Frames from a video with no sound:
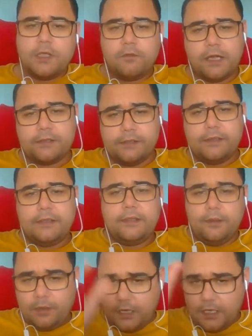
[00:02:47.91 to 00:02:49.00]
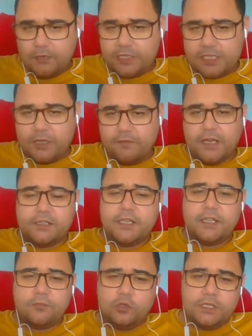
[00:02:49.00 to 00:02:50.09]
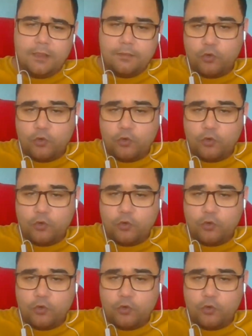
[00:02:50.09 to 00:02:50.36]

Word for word: Fakat arada bir zaman vardır iddet müddeti.